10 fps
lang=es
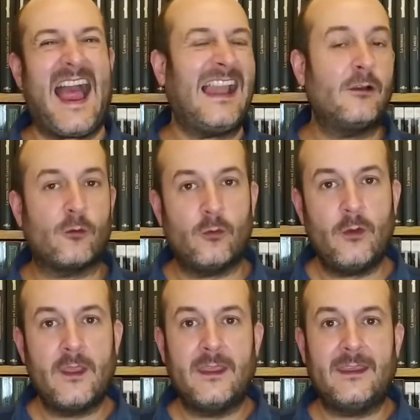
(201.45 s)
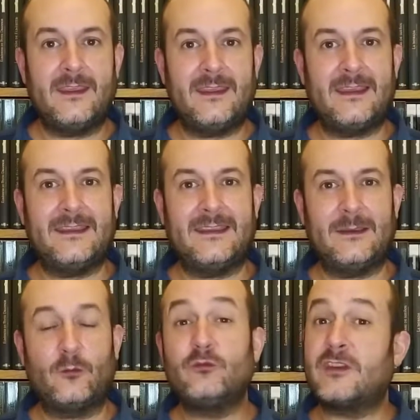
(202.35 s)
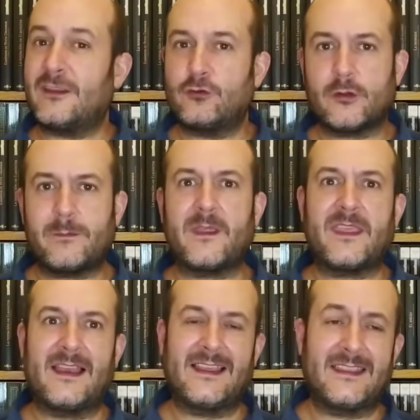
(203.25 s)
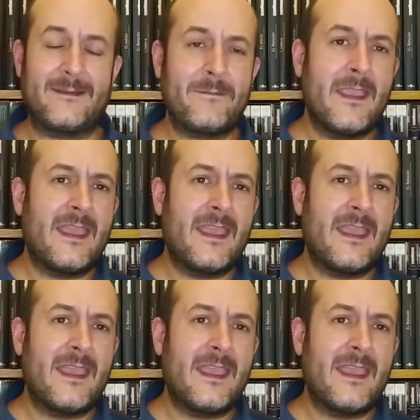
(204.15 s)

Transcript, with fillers: Algo eh, eh, un tanto especial allí.